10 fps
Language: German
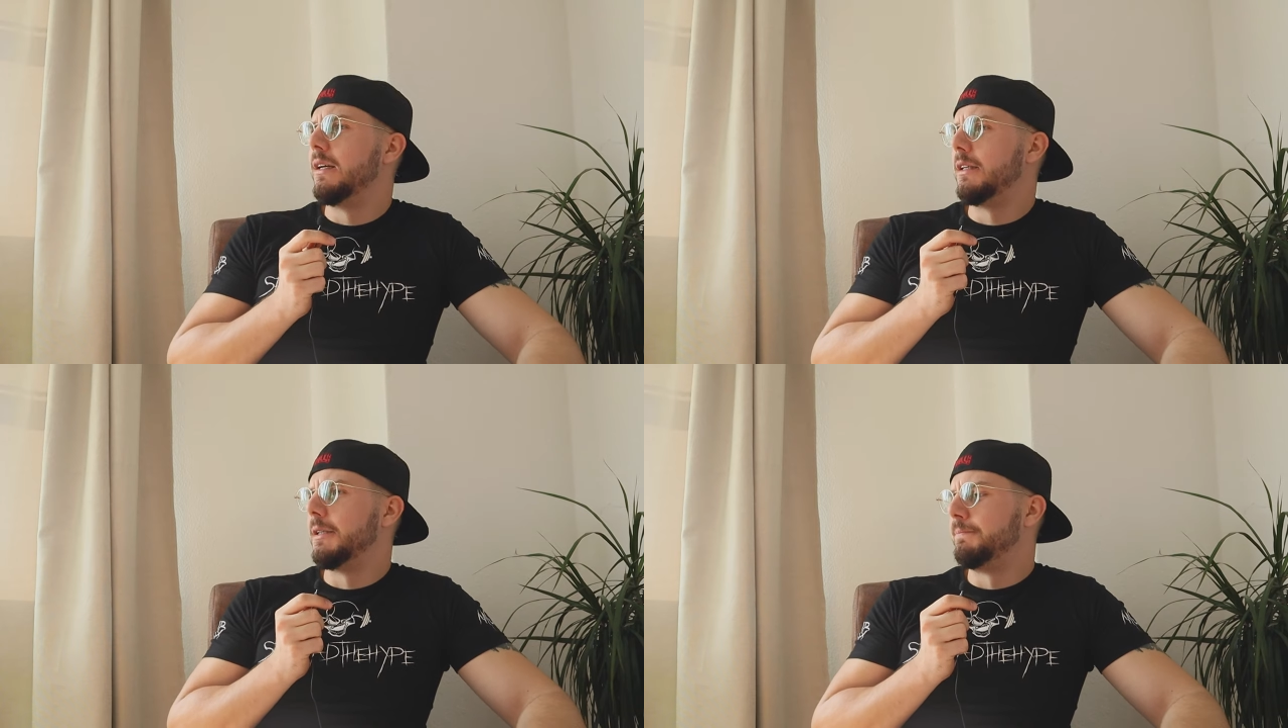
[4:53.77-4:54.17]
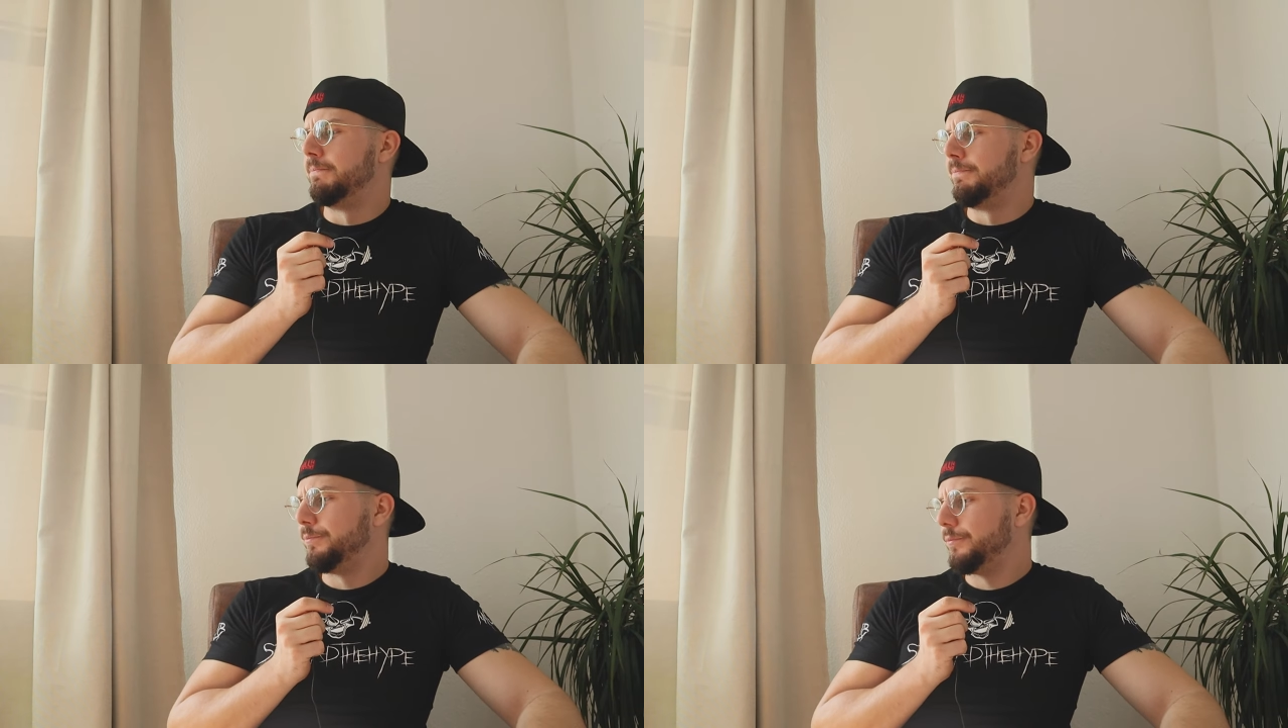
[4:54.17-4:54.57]

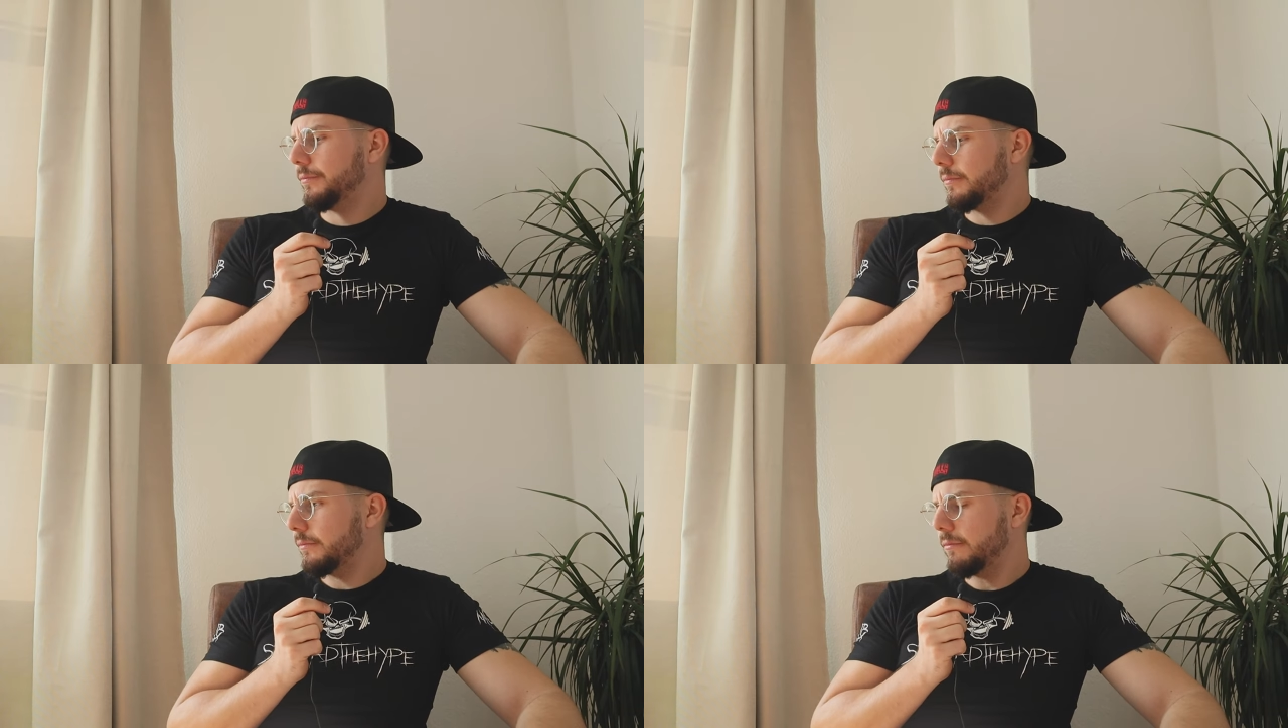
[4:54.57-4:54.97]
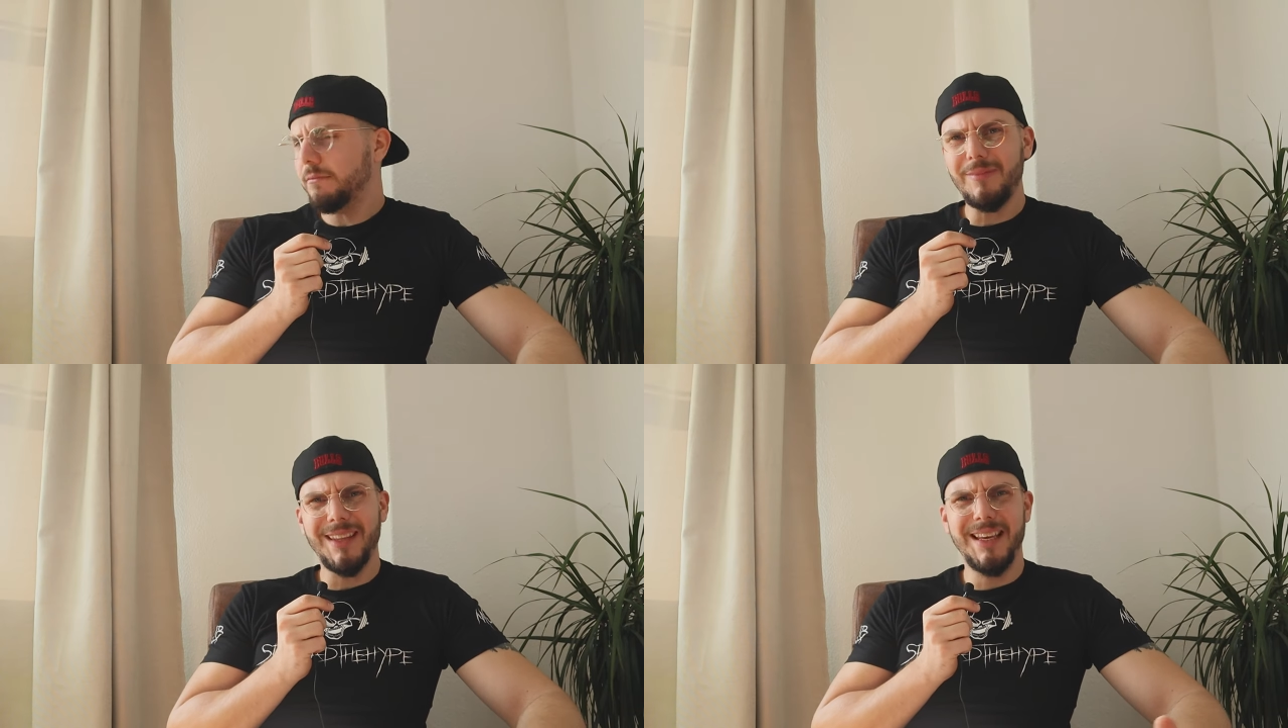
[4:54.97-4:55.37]
Ähm,
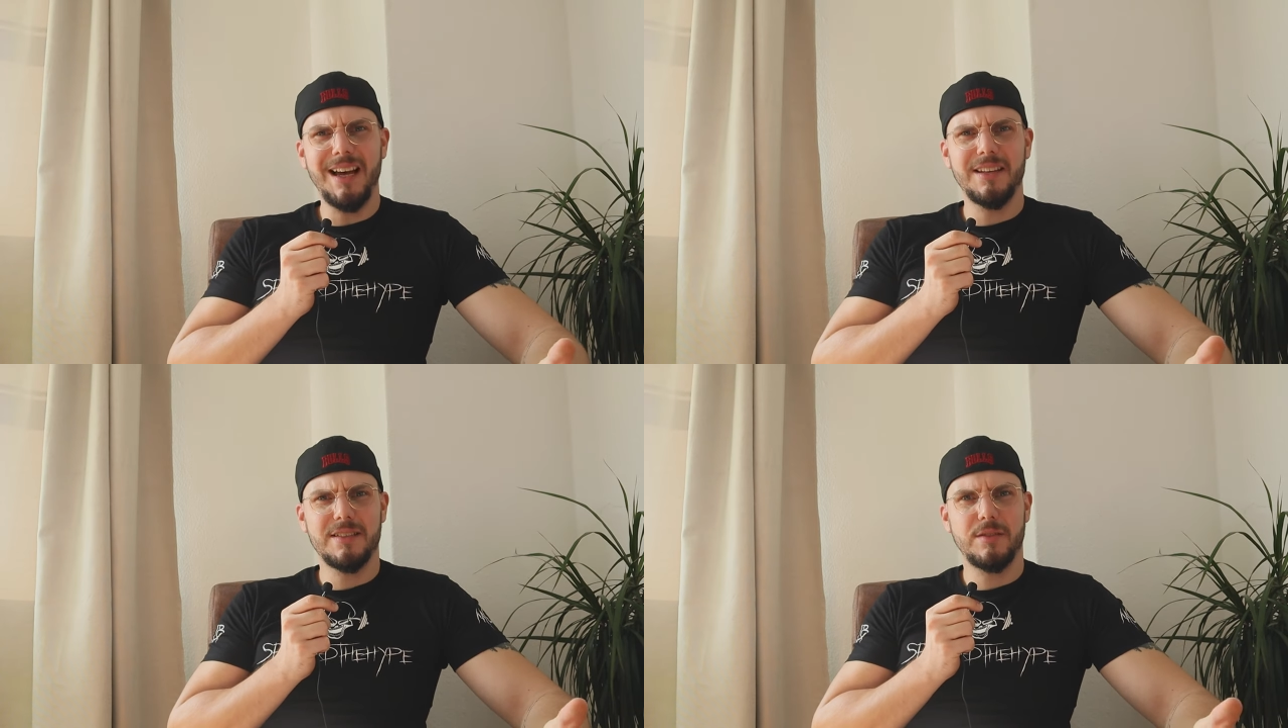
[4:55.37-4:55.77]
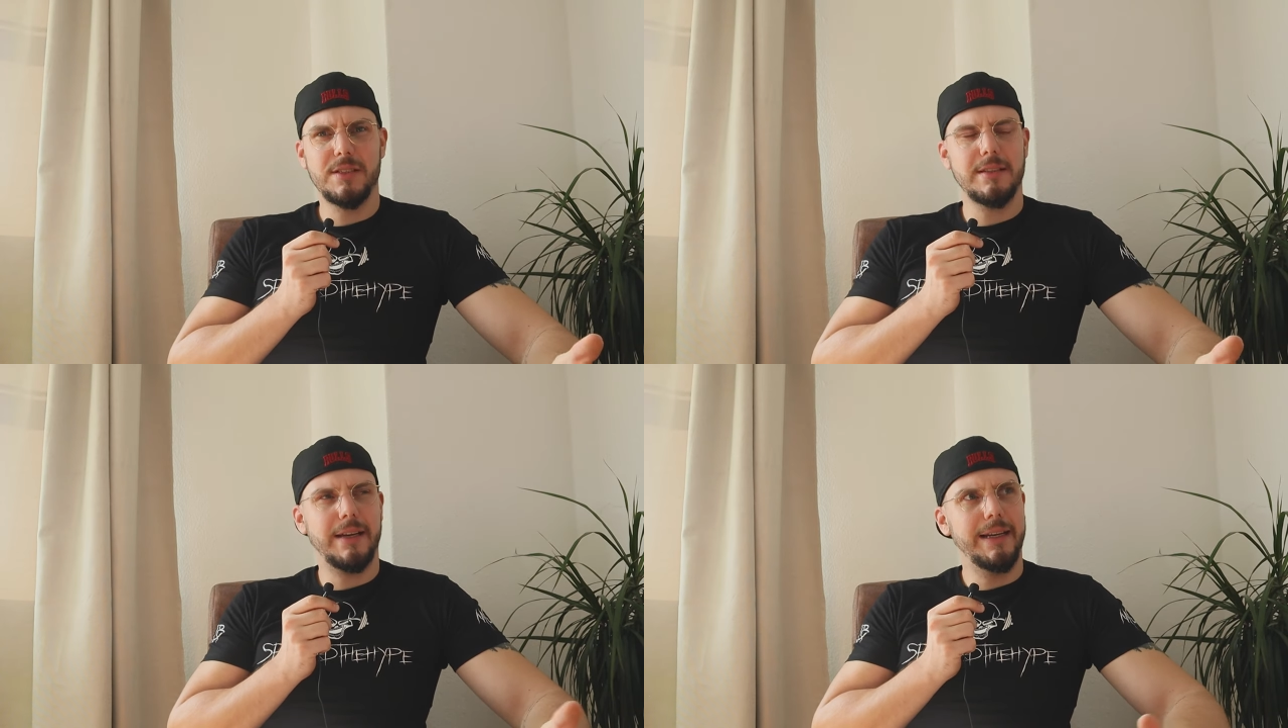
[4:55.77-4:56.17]
ja, das
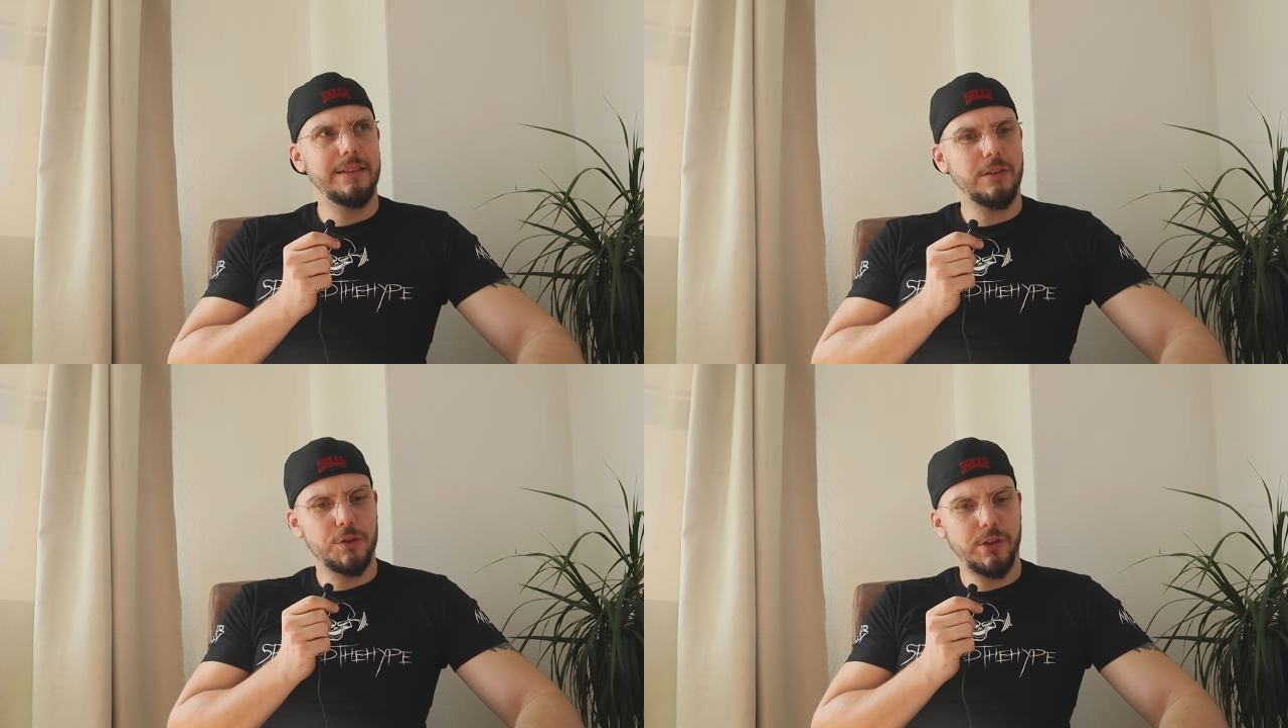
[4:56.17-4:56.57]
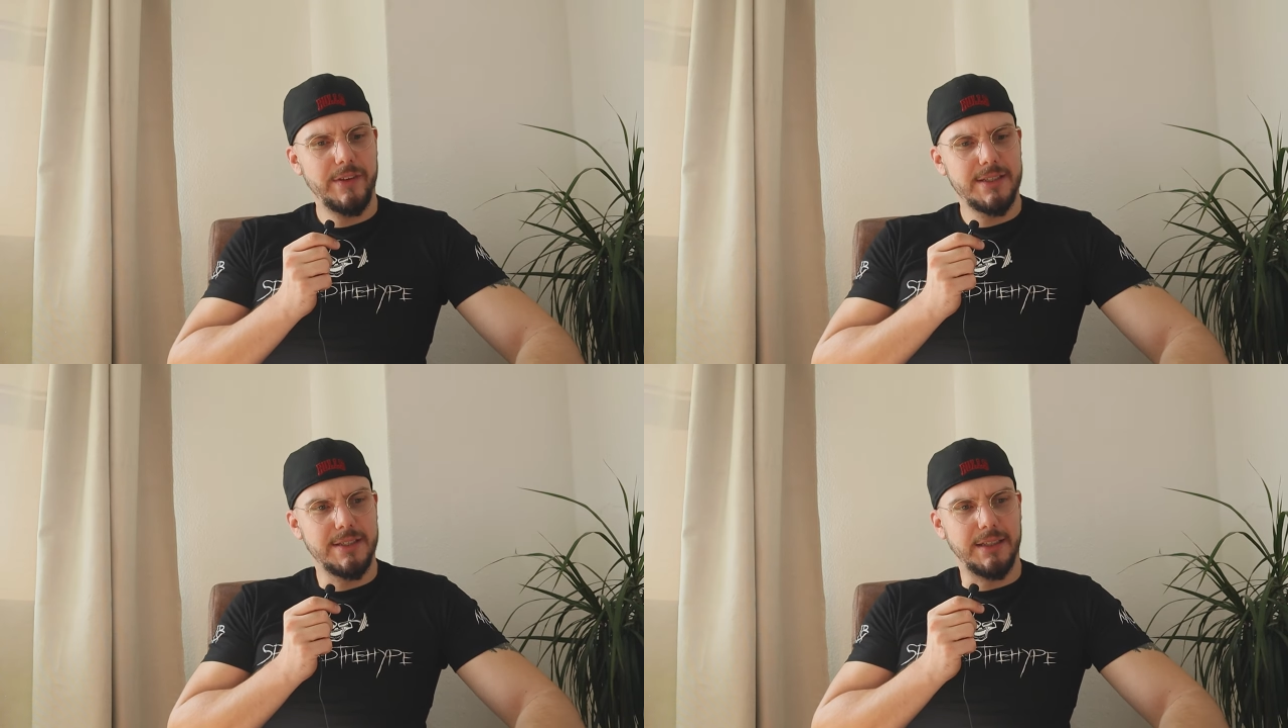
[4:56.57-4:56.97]
soll es eigentlich auch schon
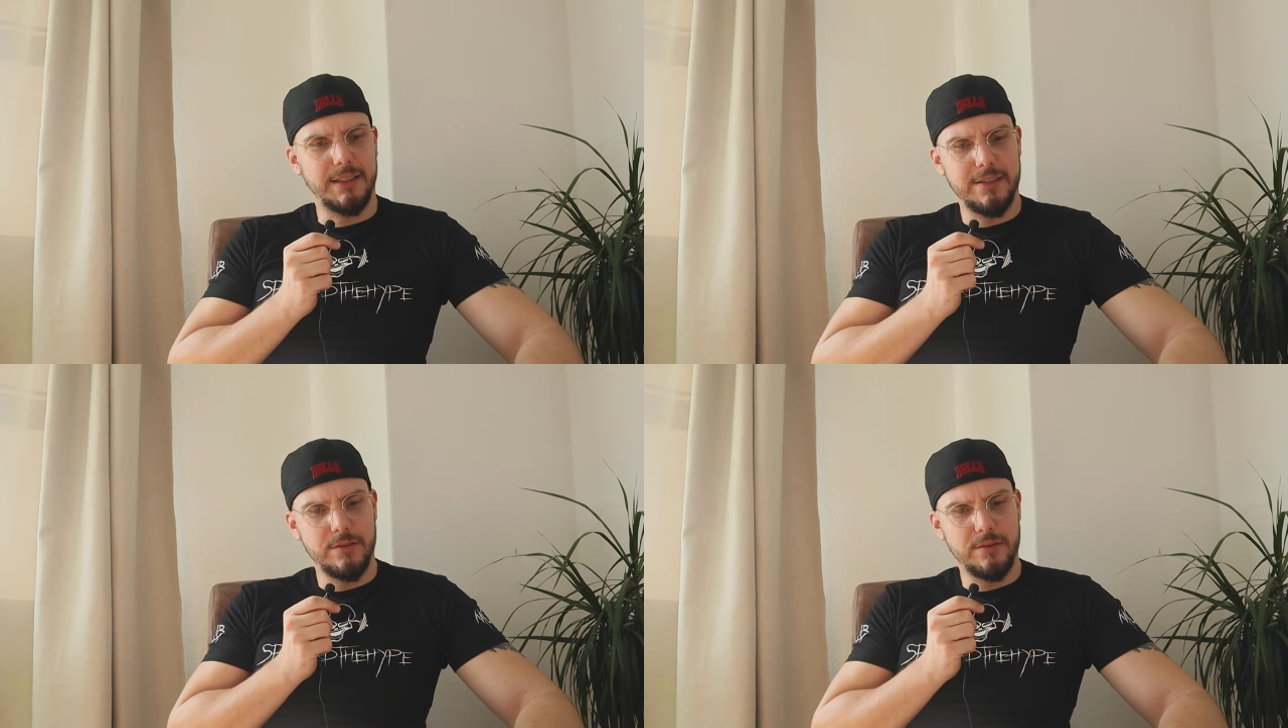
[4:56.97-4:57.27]
gewesen sein.